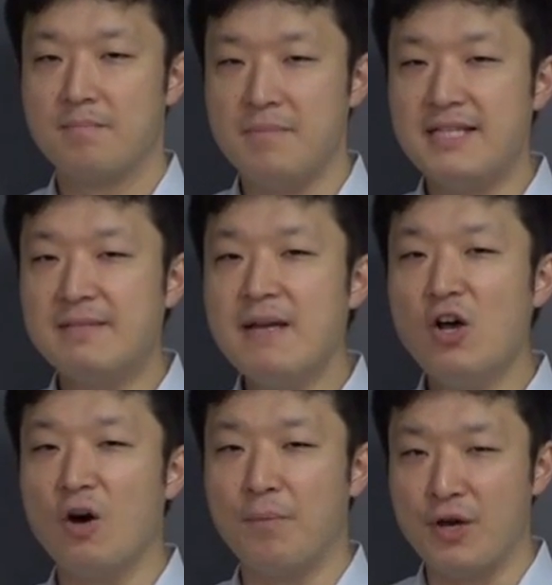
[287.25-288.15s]
みっつめ
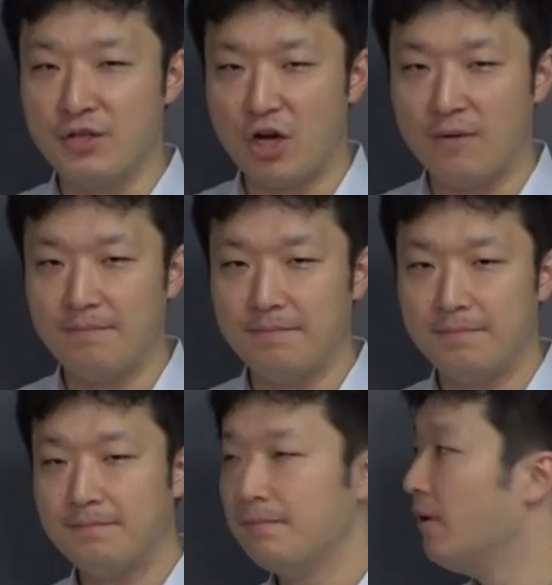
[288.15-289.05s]
のポイント、
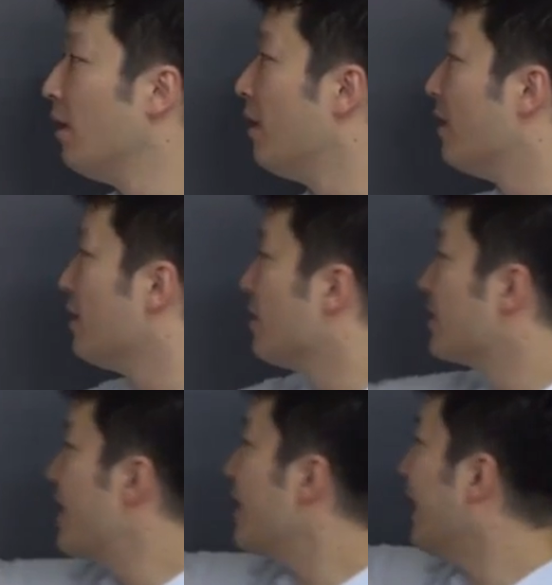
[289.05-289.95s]
世